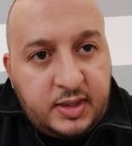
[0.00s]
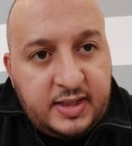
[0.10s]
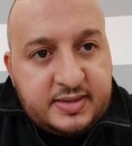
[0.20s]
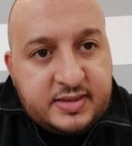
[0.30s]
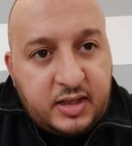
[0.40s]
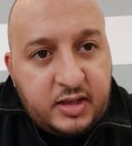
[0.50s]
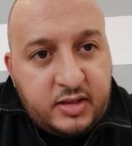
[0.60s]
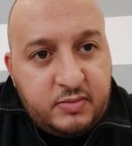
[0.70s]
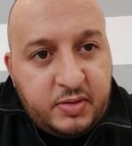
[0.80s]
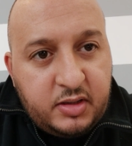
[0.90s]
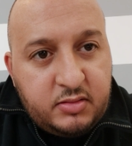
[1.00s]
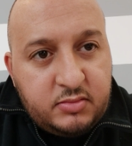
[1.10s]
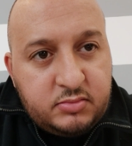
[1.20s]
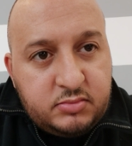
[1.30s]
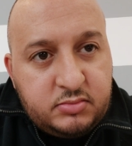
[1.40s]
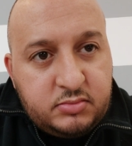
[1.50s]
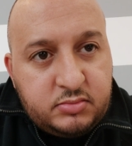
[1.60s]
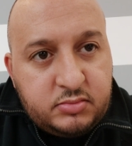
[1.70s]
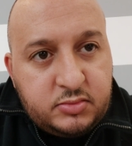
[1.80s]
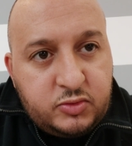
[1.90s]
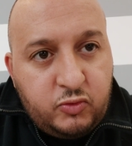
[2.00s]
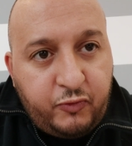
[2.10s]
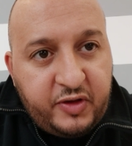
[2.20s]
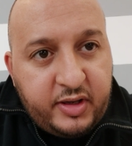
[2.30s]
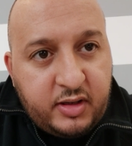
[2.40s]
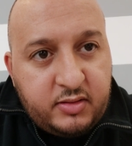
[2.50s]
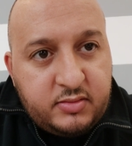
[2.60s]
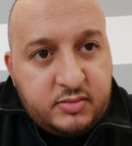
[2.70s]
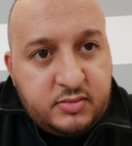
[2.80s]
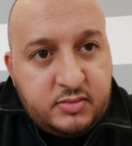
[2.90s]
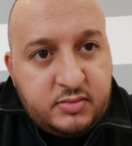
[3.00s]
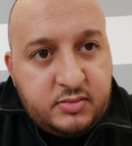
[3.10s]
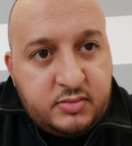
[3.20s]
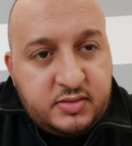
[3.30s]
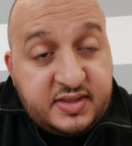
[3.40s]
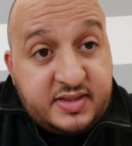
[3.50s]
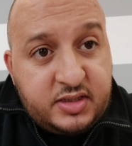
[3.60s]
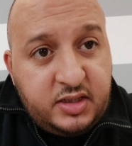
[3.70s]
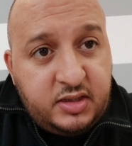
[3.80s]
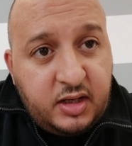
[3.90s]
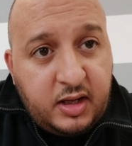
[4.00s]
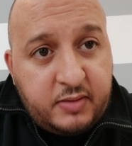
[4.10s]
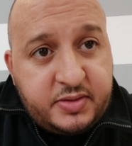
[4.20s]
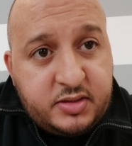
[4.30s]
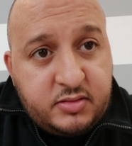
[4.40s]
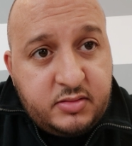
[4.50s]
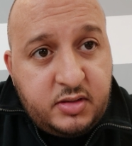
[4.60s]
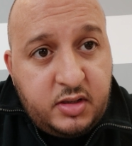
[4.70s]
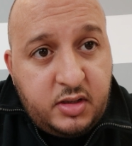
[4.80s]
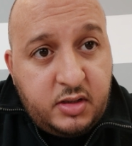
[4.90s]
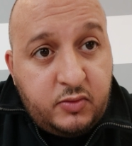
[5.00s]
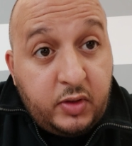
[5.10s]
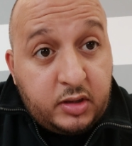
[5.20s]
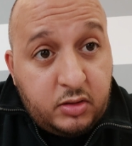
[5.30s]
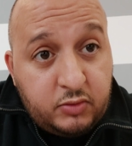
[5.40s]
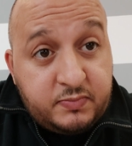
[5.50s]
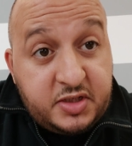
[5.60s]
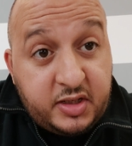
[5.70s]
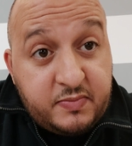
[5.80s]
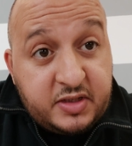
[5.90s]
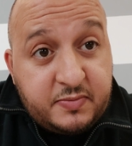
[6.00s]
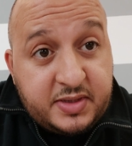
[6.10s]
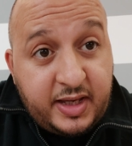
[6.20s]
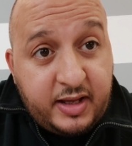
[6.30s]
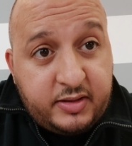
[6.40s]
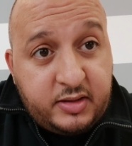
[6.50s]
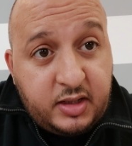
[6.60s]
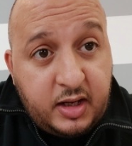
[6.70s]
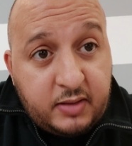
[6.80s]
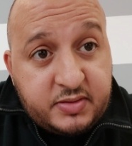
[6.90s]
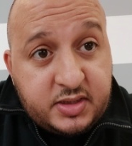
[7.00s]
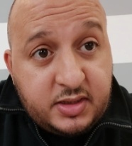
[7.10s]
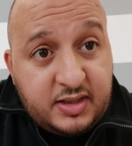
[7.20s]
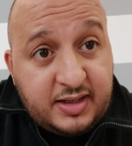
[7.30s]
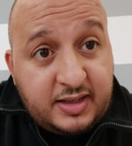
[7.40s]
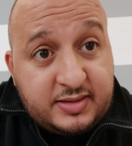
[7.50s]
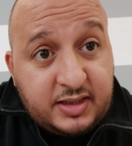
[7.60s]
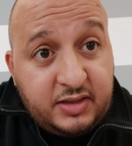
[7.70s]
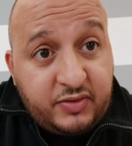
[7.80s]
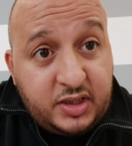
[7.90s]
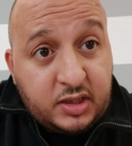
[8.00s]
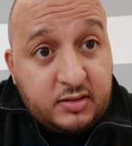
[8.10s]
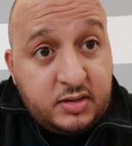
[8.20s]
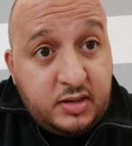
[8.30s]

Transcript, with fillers: قصه غريبه وفيها ست سنين ديال الحبس واحد الام تحكمت بسيامني ديال الحبس القصه كيف هي